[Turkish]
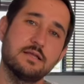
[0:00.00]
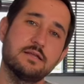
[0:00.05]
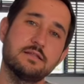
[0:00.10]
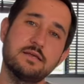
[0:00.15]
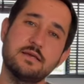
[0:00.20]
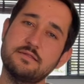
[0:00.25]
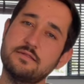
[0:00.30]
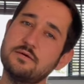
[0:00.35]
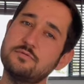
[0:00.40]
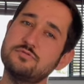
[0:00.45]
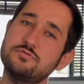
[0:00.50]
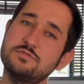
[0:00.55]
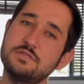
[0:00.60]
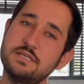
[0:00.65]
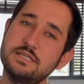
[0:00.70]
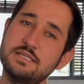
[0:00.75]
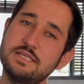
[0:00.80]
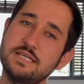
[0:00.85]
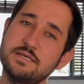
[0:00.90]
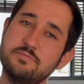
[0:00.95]
Neyse bunun
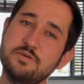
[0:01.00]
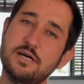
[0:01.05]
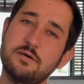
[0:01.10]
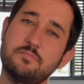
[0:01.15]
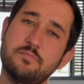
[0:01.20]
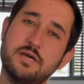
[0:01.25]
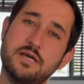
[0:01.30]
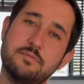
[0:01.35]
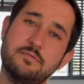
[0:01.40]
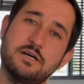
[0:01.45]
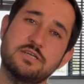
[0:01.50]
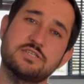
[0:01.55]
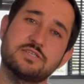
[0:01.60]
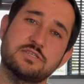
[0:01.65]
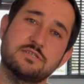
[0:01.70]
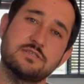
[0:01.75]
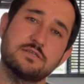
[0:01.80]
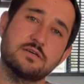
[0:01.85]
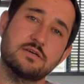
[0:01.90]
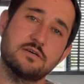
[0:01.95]
dediği gibi yapmaya
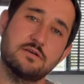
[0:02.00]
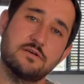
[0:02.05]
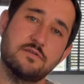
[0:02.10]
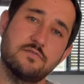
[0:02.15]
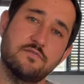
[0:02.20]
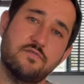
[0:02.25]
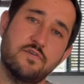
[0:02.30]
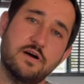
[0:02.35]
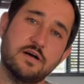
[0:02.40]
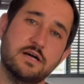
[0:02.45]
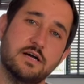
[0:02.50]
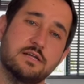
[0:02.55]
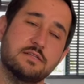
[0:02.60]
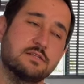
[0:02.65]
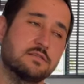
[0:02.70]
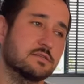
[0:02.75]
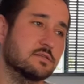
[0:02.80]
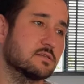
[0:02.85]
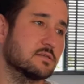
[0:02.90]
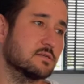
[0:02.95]
başladık.
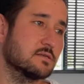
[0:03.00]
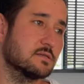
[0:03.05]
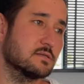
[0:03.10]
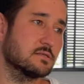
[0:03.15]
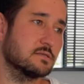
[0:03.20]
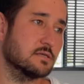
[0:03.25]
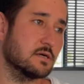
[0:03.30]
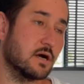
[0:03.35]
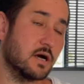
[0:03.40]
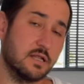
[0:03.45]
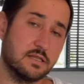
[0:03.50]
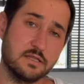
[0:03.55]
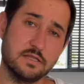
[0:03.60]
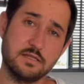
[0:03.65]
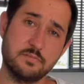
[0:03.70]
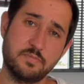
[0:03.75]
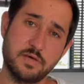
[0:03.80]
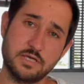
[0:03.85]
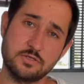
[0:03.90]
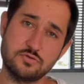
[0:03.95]
Fakat halde
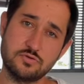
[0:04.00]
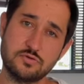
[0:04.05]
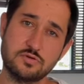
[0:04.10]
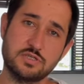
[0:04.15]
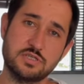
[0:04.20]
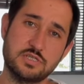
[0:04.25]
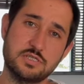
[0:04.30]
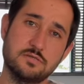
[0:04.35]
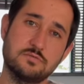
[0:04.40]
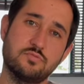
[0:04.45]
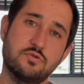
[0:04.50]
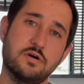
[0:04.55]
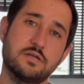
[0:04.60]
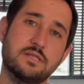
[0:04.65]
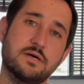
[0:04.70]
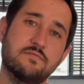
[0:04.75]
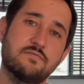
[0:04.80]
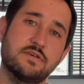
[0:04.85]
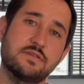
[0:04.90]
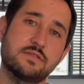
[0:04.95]
de pek çok kişi bu
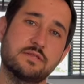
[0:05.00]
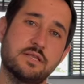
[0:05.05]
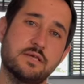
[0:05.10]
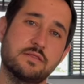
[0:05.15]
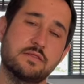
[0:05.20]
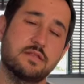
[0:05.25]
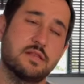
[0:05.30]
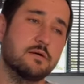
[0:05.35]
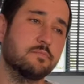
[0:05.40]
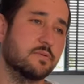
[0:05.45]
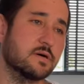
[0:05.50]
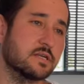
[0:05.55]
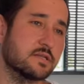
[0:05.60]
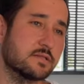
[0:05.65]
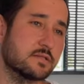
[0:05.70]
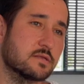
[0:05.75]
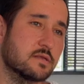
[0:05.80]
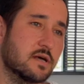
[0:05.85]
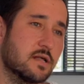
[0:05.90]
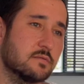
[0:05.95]
adam vesilesiyle
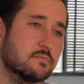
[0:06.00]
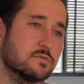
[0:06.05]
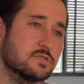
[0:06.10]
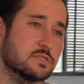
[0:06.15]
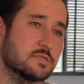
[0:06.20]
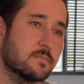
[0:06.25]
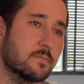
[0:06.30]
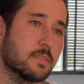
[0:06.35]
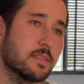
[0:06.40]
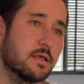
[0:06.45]
parasını almış.